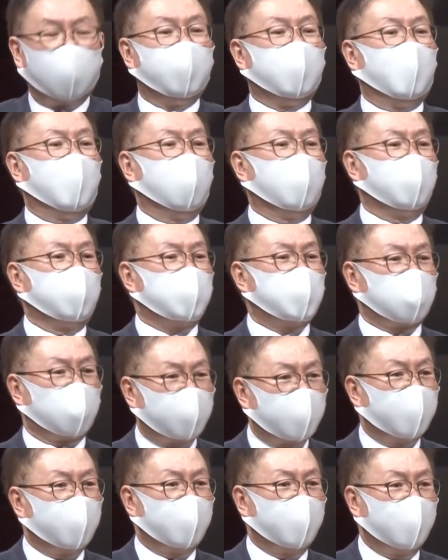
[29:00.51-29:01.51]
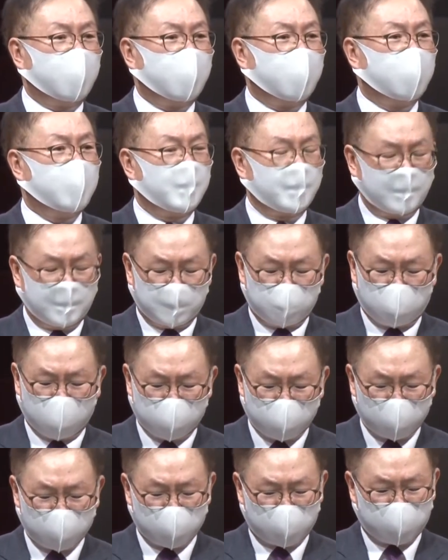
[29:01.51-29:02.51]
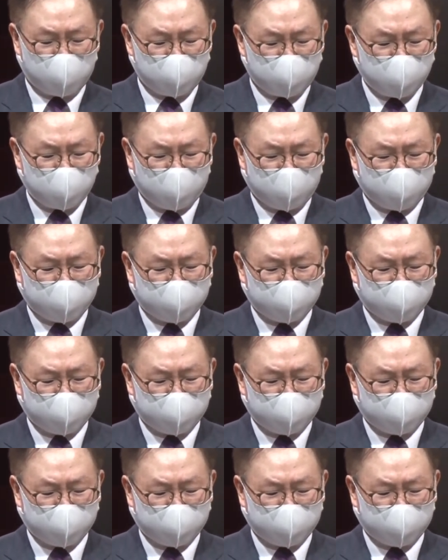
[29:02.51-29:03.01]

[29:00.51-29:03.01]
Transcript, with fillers: 해야 할 차례가 된 것이죠.